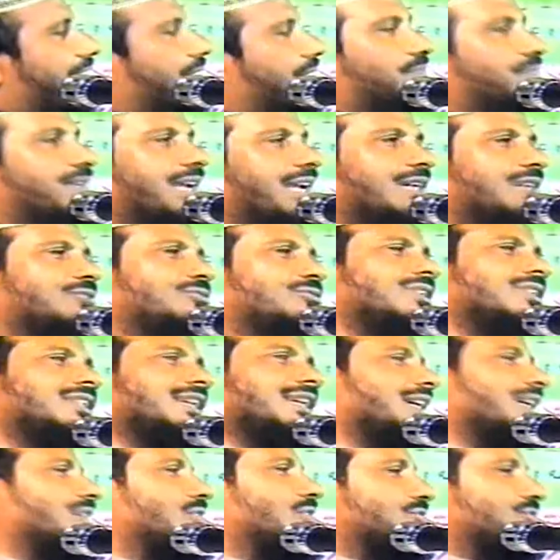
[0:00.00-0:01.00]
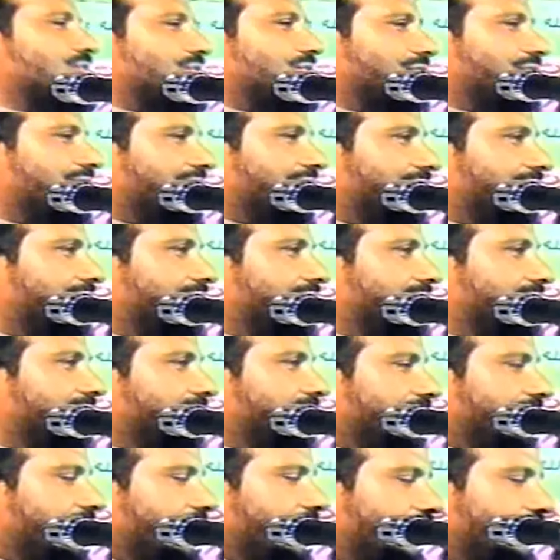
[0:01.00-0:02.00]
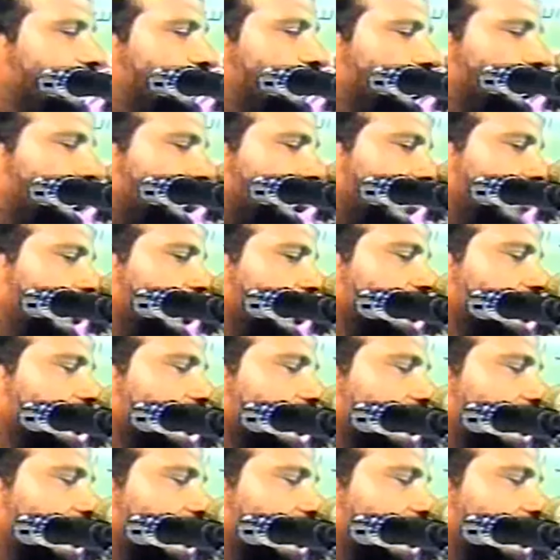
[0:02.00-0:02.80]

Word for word: আপনি একটু এদিকে নজর দেন চোখটা বন্ধ